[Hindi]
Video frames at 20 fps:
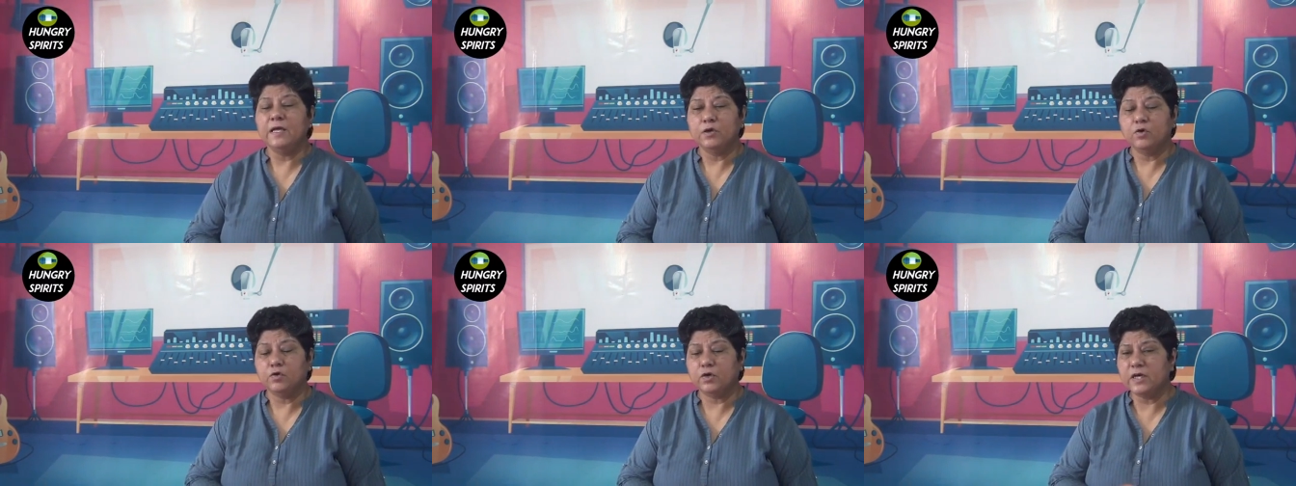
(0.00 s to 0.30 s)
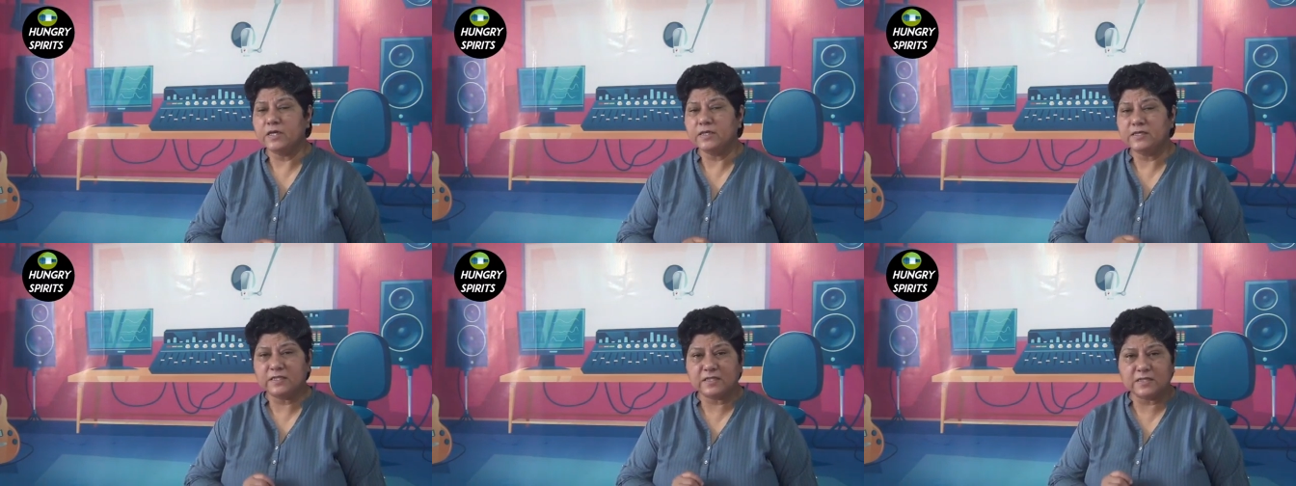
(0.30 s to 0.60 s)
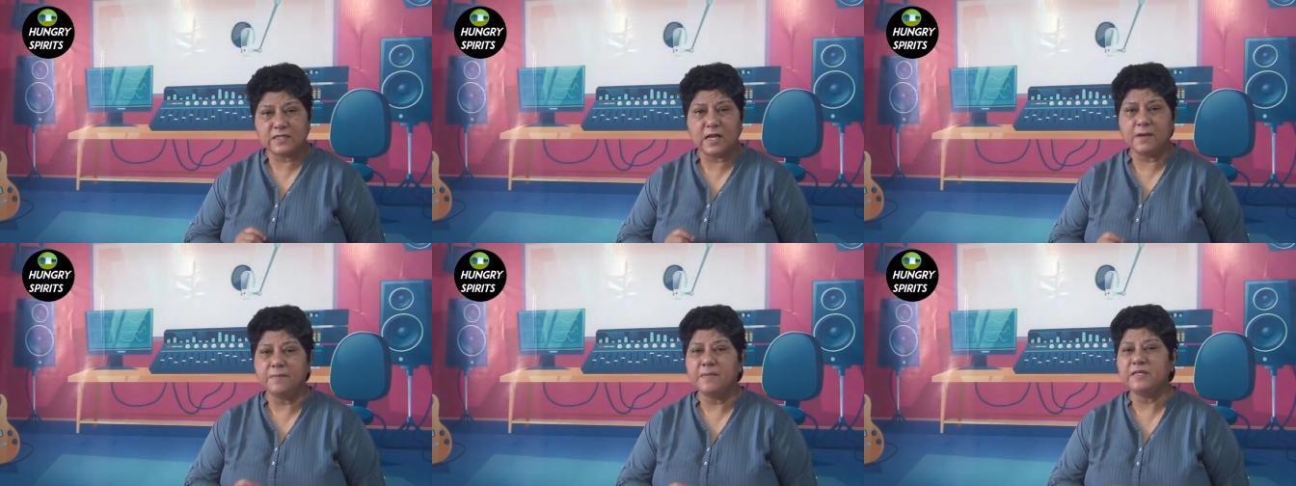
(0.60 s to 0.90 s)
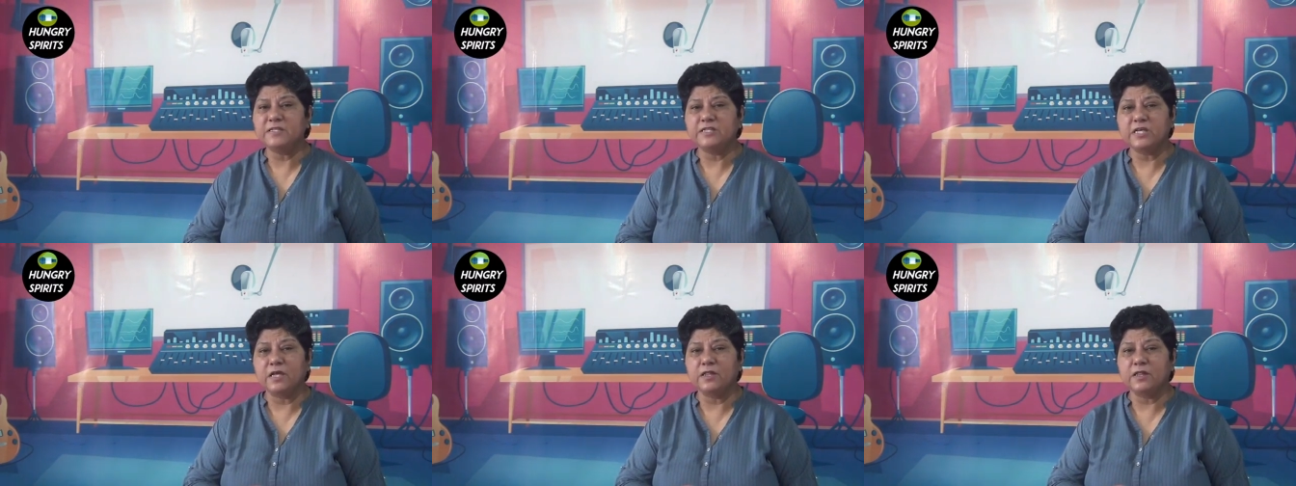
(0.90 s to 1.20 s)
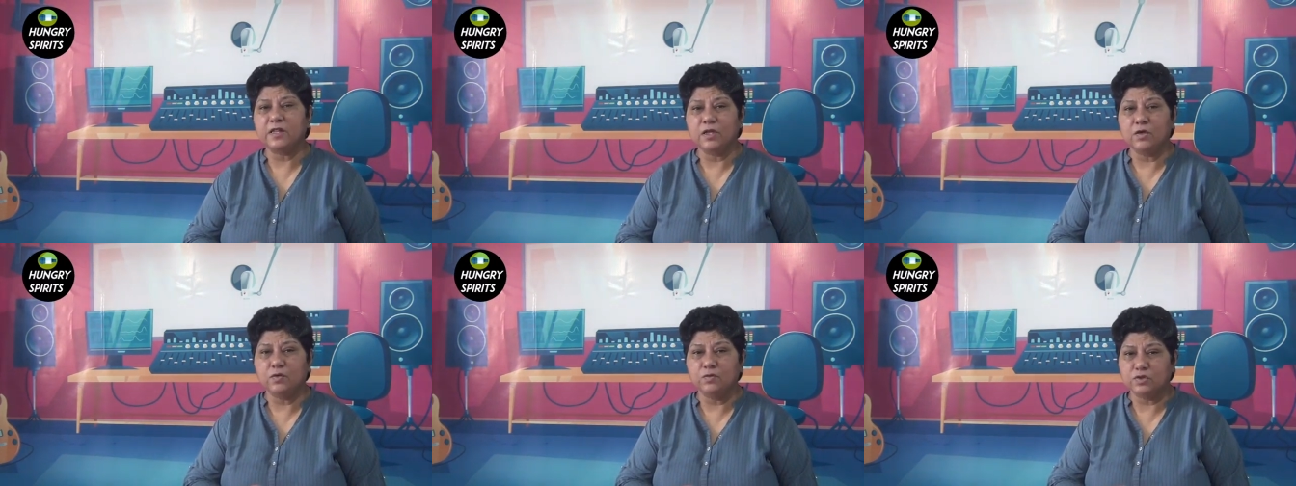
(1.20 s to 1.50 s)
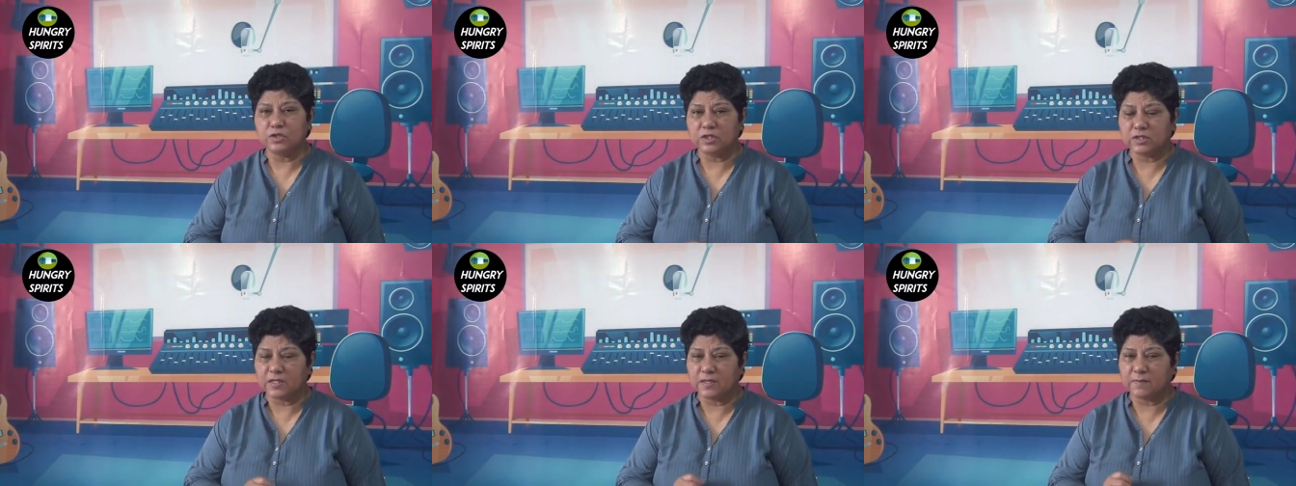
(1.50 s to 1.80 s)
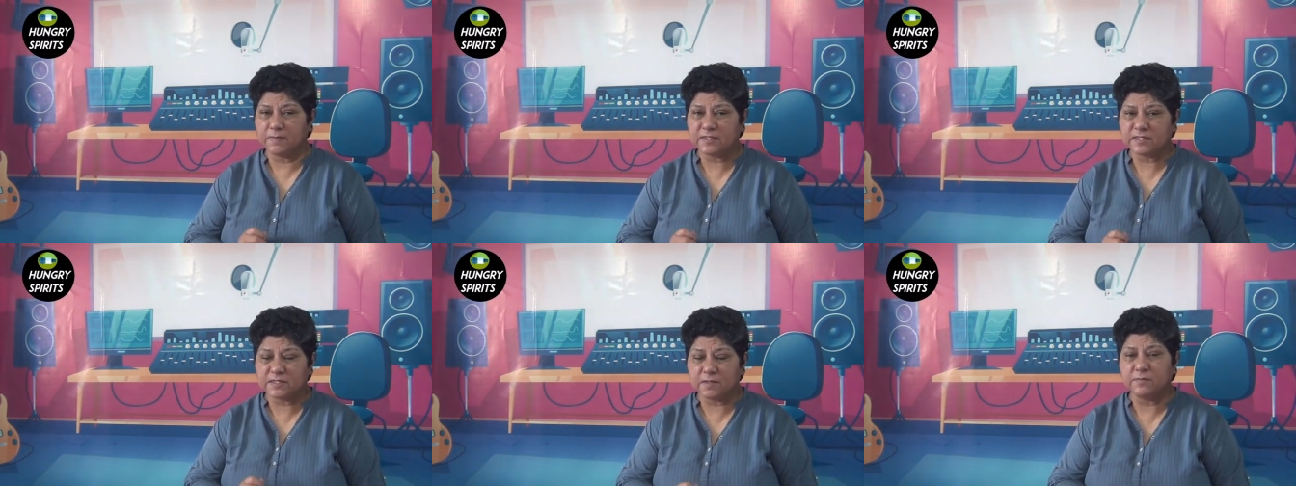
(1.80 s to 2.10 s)
क्योंकि जितना मैं जानती हूं
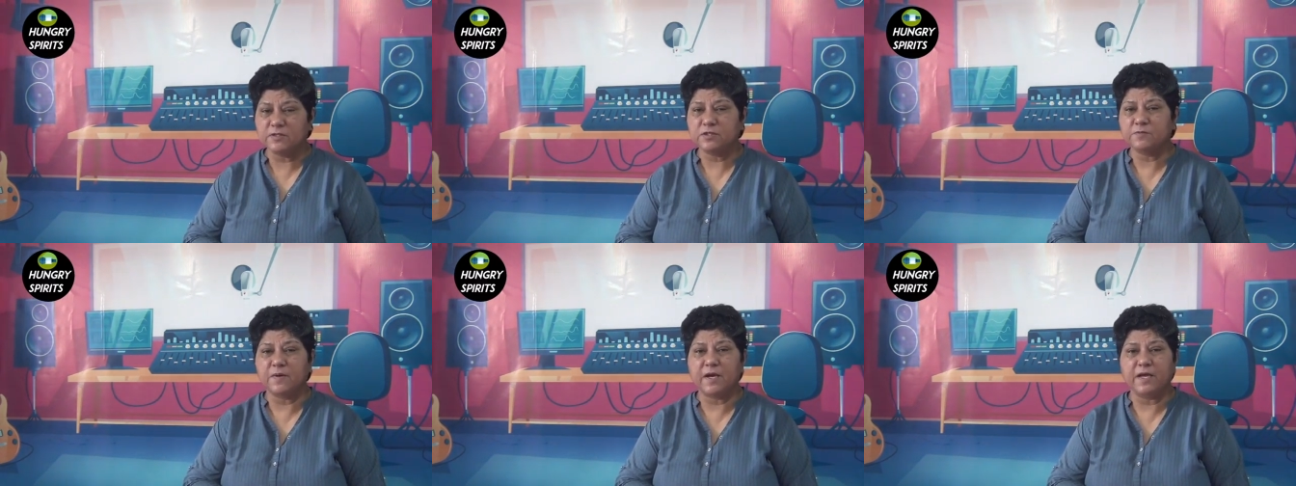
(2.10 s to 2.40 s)
जितना मैं समझ